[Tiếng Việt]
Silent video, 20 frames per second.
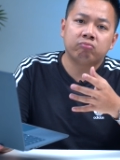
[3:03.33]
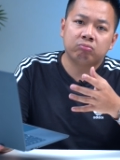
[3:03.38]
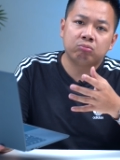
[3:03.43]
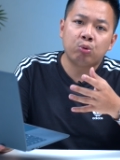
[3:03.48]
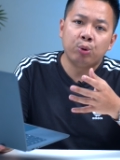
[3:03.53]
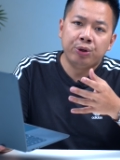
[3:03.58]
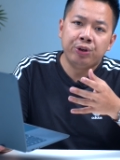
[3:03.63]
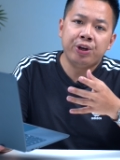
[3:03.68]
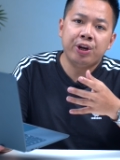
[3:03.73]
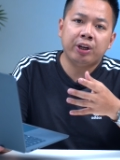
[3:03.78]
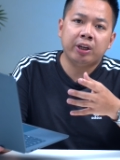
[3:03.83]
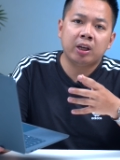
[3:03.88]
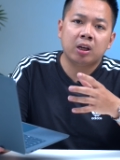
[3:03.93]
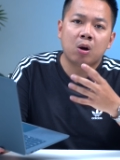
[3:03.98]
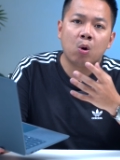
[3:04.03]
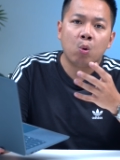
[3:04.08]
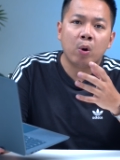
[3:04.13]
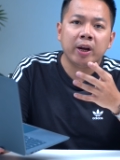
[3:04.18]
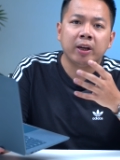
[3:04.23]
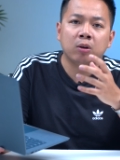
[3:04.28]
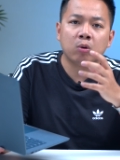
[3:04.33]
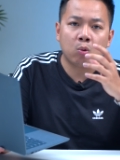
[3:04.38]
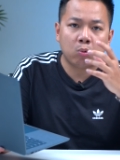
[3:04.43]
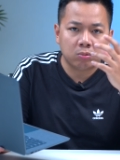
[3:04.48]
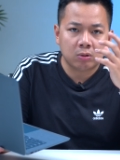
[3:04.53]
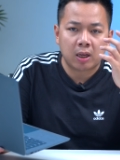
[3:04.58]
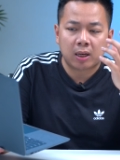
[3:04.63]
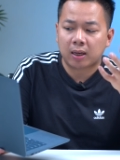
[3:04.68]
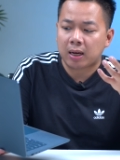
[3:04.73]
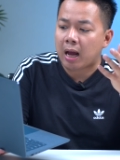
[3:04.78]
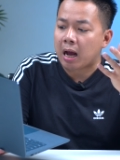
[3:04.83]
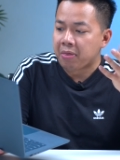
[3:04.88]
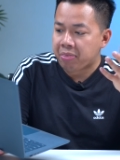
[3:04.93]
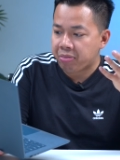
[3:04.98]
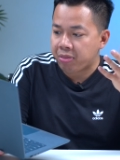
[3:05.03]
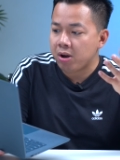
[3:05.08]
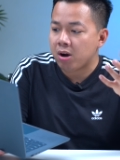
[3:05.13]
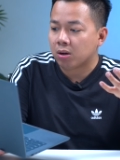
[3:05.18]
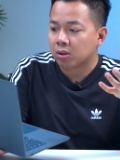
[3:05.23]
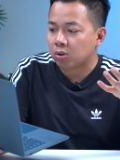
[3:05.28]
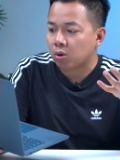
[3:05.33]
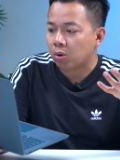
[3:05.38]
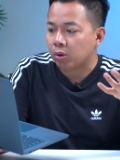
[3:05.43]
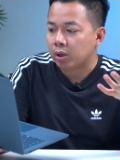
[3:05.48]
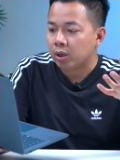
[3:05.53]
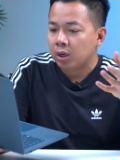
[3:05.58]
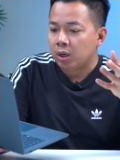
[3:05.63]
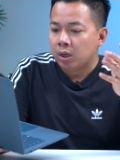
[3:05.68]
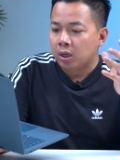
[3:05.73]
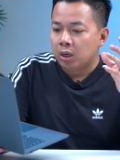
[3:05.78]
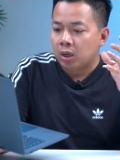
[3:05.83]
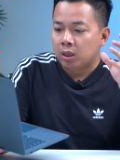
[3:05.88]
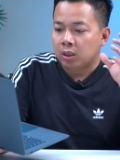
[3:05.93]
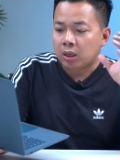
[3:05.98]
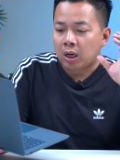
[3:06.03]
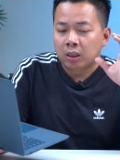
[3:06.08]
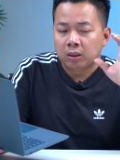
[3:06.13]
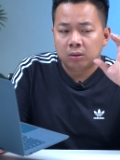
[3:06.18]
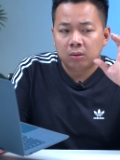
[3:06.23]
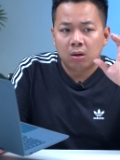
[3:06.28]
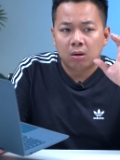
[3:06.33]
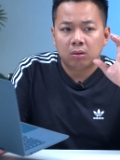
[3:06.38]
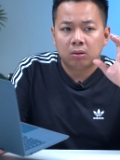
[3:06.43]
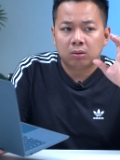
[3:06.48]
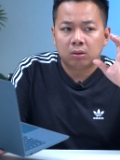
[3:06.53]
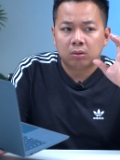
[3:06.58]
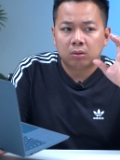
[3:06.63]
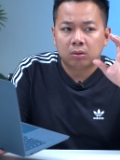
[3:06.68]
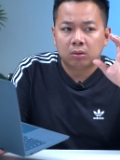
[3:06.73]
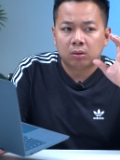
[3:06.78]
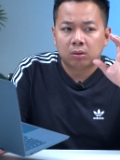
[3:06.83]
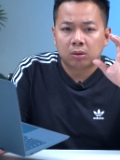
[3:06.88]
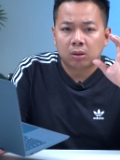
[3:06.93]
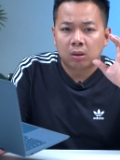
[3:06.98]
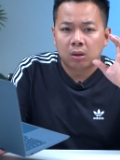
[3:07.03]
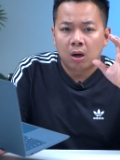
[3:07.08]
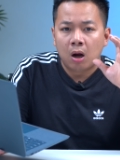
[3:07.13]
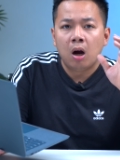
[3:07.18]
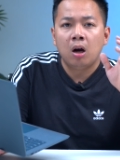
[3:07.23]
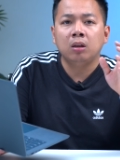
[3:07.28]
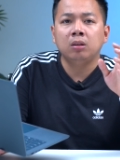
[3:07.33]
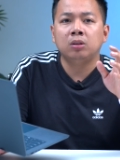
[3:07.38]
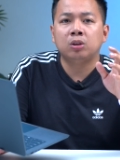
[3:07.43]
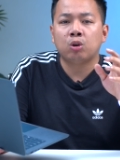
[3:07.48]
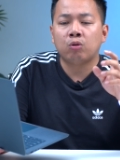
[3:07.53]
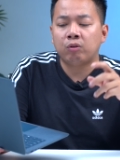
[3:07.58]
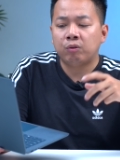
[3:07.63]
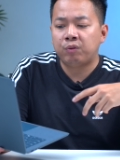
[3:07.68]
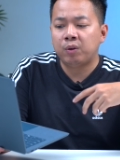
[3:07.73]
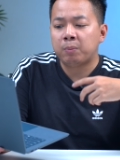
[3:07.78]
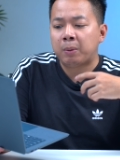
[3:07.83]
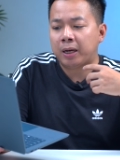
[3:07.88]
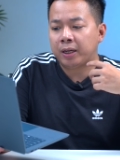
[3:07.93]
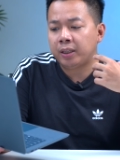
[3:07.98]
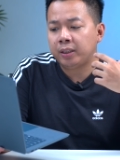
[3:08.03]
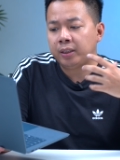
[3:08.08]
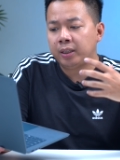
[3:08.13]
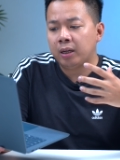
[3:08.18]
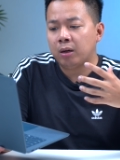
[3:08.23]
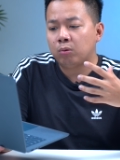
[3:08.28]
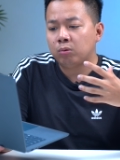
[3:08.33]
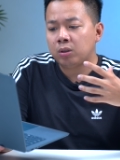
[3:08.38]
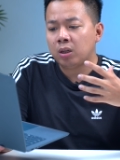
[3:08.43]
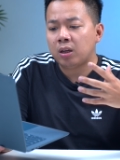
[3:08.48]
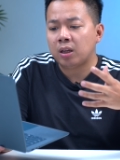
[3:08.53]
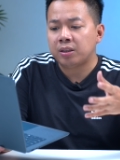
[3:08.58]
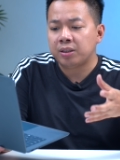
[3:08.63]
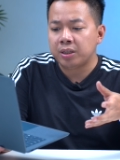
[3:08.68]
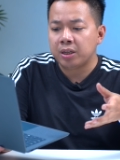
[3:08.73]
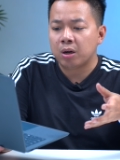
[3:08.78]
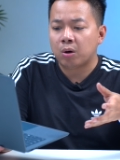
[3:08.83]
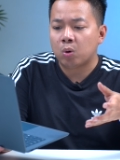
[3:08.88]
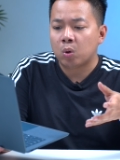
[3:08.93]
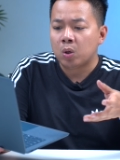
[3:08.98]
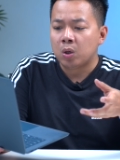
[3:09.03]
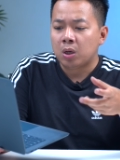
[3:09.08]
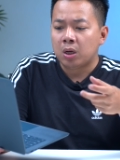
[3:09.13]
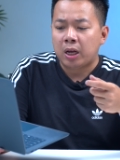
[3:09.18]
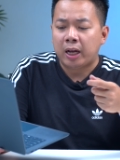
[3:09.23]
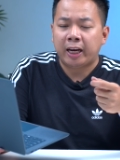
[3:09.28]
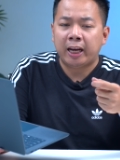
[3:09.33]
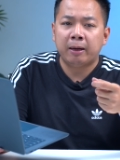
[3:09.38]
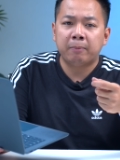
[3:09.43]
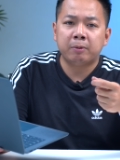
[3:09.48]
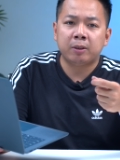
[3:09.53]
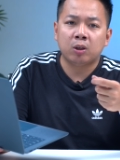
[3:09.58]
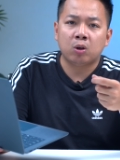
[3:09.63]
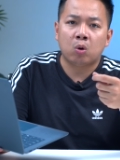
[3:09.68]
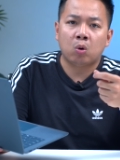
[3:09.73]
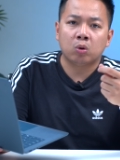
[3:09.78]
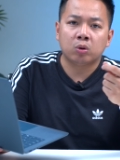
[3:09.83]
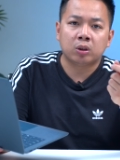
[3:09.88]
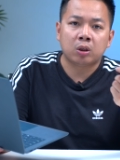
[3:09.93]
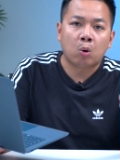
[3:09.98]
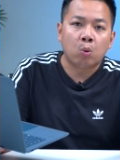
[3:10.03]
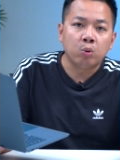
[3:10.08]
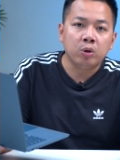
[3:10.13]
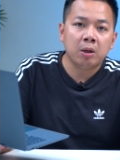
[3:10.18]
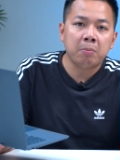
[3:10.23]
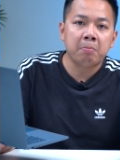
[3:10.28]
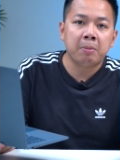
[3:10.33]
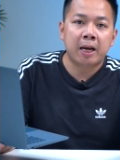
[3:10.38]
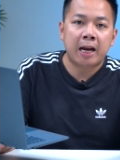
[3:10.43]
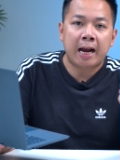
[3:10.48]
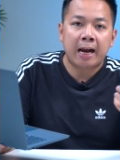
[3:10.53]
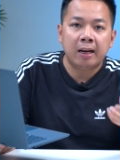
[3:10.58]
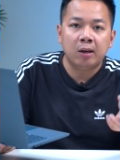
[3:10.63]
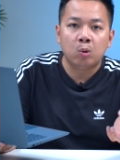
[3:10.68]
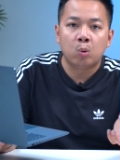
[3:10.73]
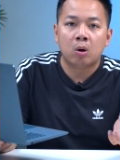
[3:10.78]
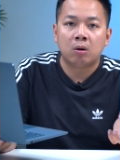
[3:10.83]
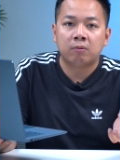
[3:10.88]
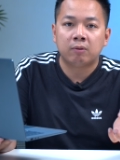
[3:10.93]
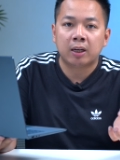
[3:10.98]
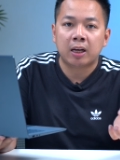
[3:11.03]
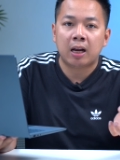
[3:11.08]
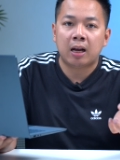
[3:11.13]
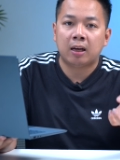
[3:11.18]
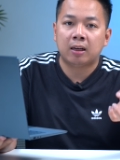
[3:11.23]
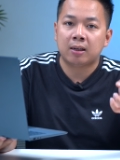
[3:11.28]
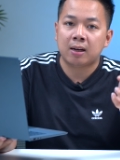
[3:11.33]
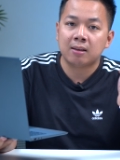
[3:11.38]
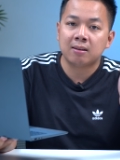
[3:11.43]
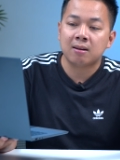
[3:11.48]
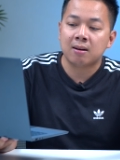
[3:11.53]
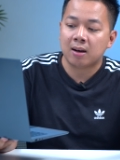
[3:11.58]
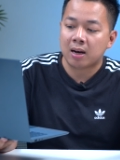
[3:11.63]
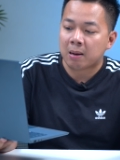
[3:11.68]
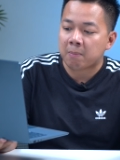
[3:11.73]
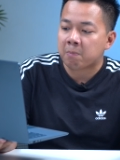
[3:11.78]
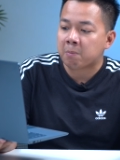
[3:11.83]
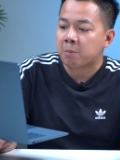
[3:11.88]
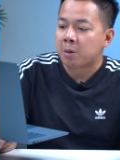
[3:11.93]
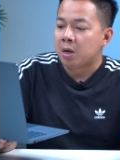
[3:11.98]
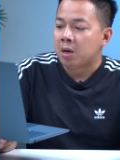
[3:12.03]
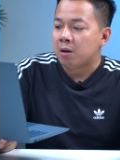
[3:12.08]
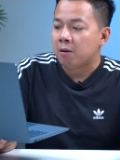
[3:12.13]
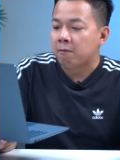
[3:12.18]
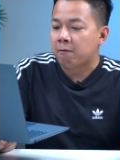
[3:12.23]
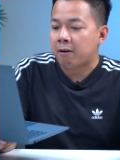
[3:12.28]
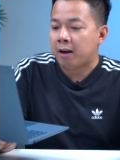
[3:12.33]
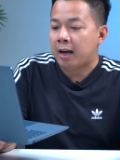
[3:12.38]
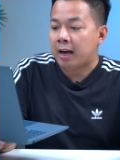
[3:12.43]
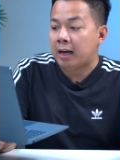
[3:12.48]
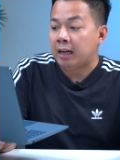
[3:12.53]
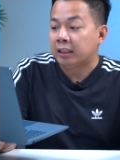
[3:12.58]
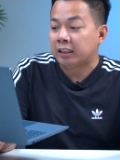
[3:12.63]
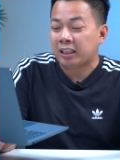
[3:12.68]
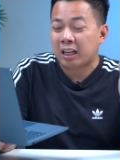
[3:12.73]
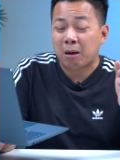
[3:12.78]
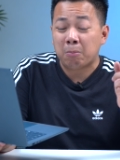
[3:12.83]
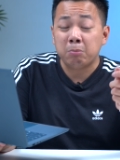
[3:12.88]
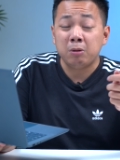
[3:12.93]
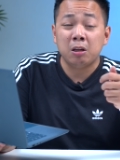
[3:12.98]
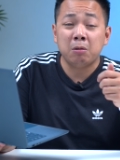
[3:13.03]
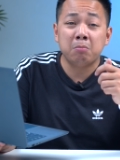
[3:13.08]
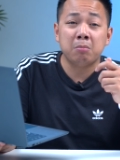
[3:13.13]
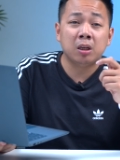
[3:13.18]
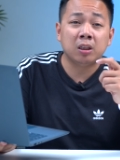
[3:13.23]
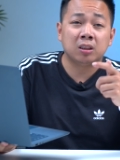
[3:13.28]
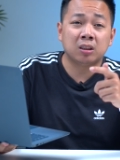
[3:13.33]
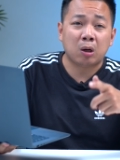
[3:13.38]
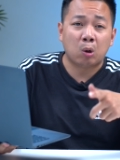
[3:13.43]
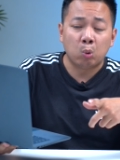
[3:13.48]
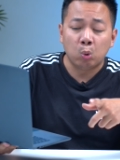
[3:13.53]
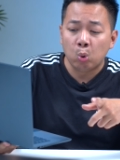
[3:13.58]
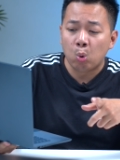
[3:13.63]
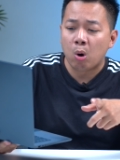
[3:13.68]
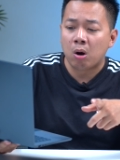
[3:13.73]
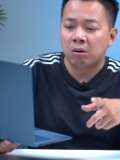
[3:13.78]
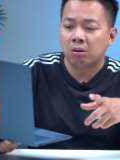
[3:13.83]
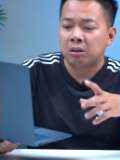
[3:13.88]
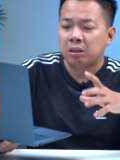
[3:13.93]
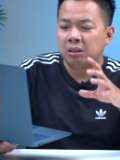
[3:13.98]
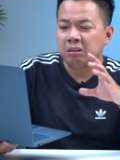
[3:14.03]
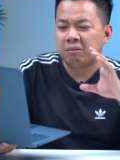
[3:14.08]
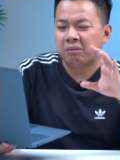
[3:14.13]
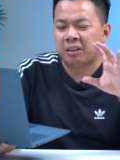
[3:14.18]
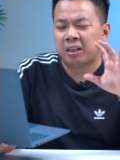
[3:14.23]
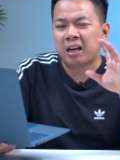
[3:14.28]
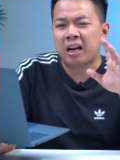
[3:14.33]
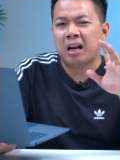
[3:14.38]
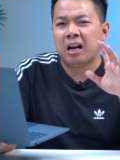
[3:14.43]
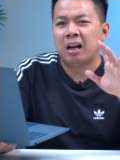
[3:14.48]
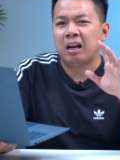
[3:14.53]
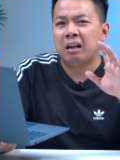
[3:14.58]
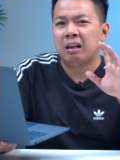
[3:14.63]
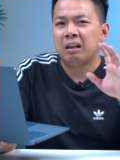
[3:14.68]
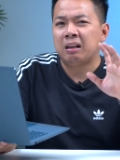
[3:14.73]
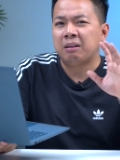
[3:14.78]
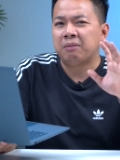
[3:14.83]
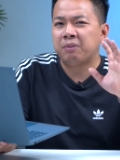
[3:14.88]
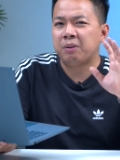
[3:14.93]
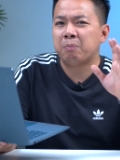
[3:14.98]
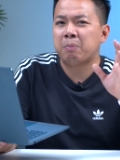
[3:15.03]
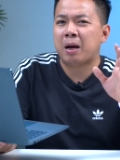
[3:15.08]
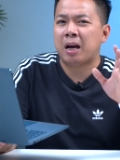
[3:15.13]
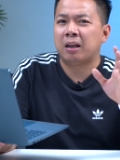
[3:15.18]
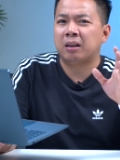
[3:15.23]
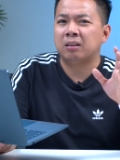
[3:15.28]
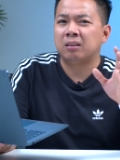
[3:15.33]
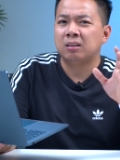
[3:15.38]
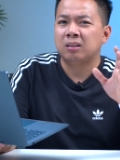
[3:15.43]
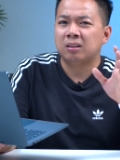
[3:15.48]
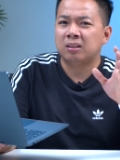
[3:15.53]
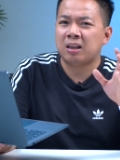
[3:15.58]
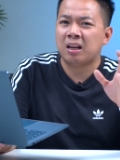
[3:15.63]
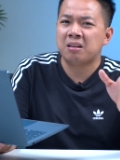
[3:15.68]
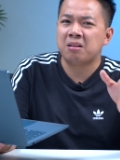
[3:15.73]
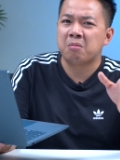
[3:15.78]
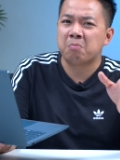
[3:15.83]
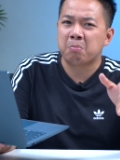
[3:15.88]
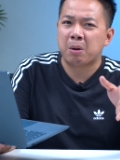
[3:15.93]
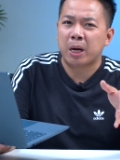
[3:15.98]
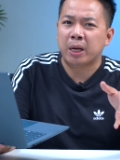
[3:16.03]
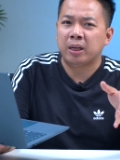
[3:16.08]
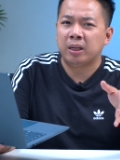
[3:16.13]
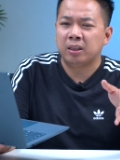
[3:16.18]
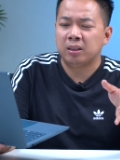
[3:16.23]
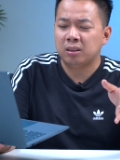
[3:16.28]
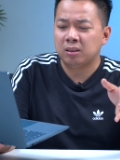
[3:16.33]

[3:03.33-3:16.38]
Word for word: tuy nhiên thì cấu hình nó cũng rất là ấn tượng rồi ấn tượng hơn so với phiên bản Intel rất là nhiều anh em sẽ có 6 x 12 luồng với cả Ryzen 5 và 8 x 16 luồng với cả phiên bản Ryzen 7